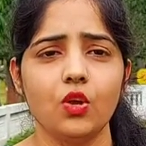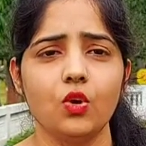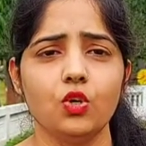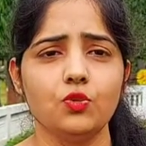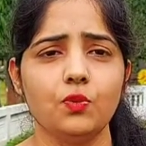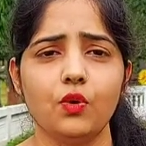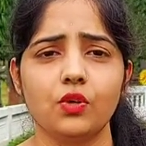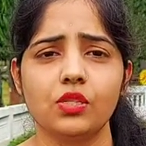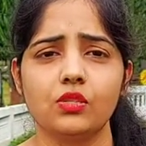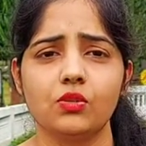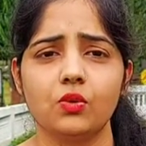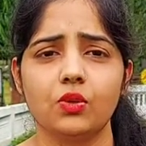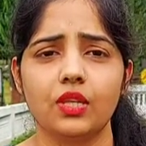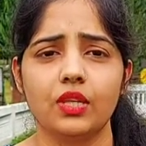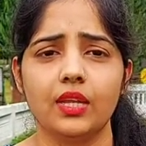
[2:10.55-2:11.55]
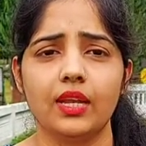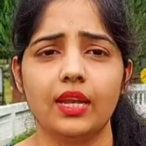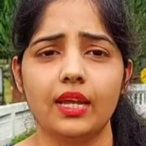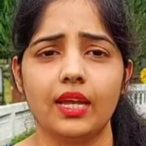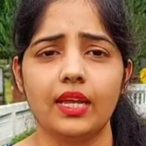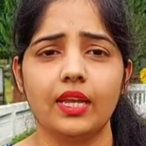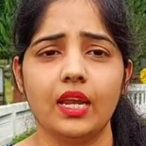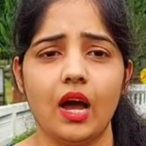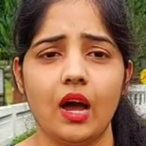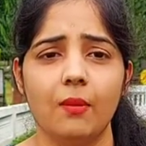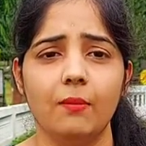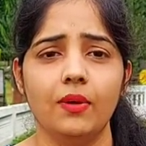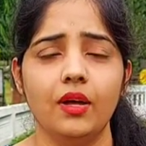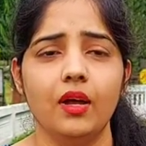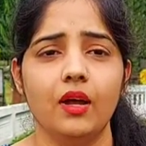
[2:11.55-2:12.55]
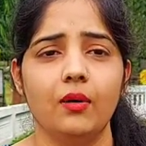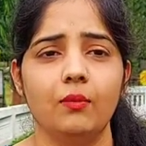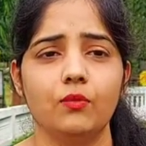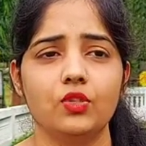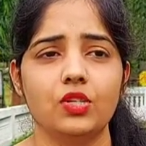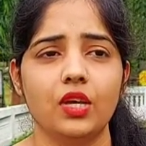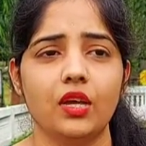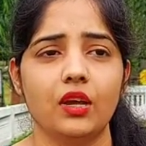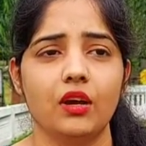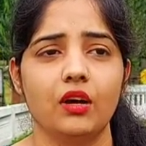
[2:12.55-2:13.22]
कुछ प्रोसेस होती थी लेकिन अब मुझे